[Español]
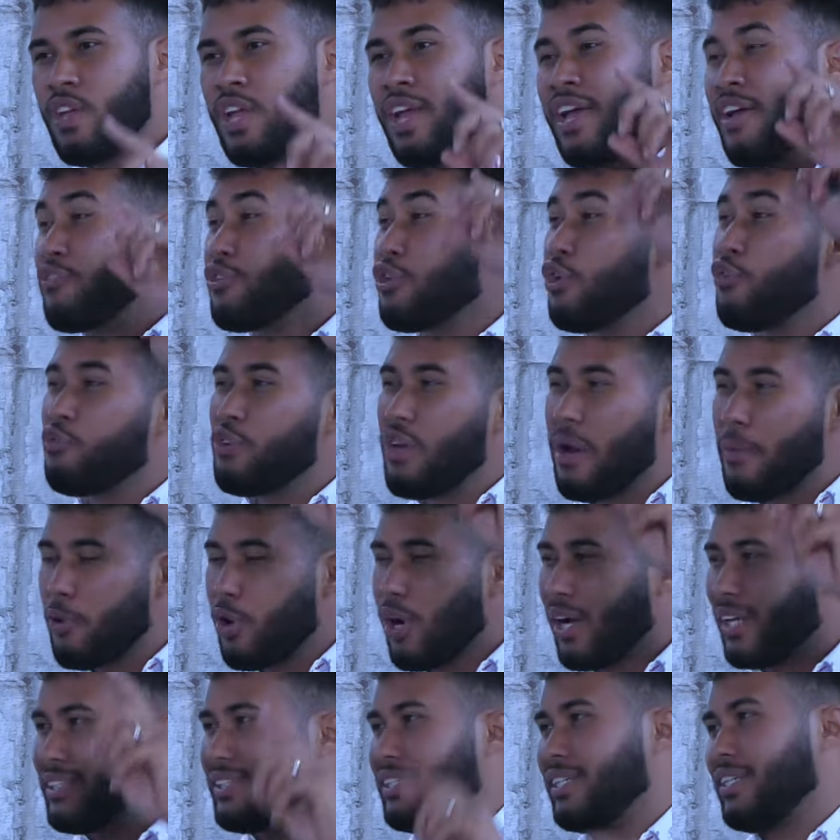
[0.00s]
yo fui a
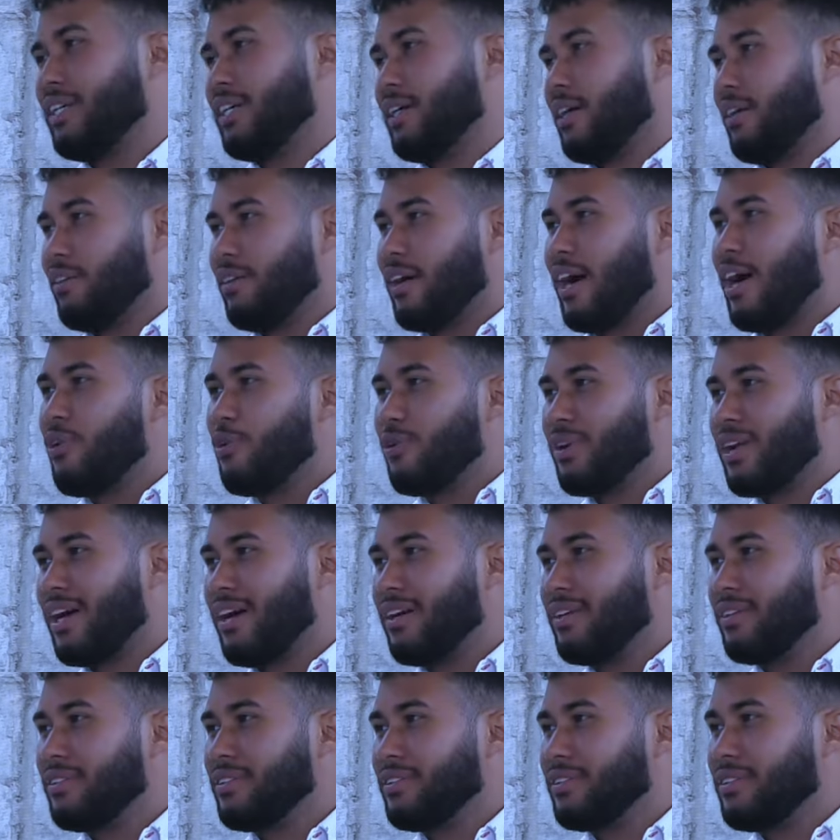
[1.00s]
Boca Chica a orar.